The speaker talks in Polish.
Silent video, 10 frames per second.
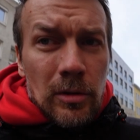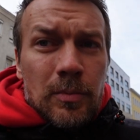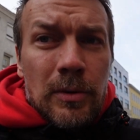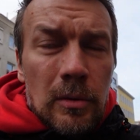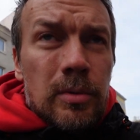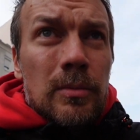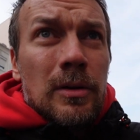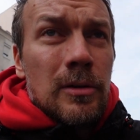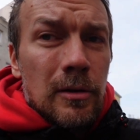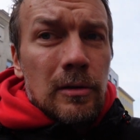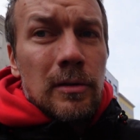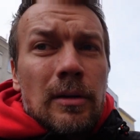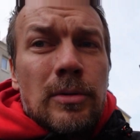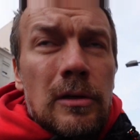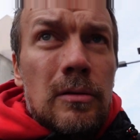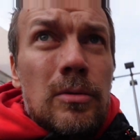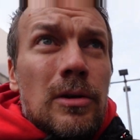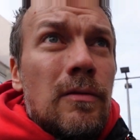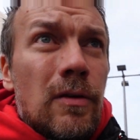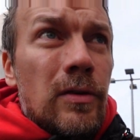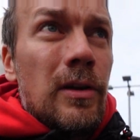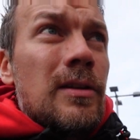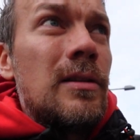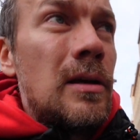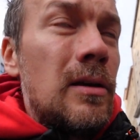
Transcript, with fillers: To sposobem z lotniska przeniosłem się na faworytę.